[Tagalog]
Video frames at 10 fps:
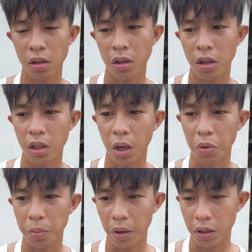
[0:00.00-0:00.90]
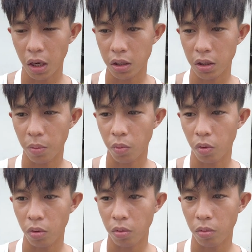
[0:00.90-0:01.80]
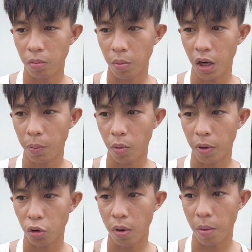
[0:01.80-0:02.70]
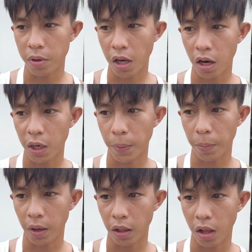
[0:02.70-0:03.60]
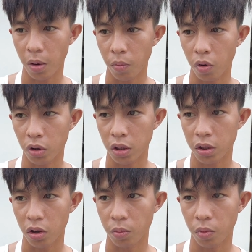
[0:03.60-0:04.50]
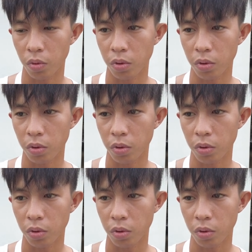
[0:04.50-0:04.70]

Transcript: Mm-hmm. Tapos pagsalansan po, bigla pong may tumama sa akin. Napapikit na lang po. Tapos ayun po.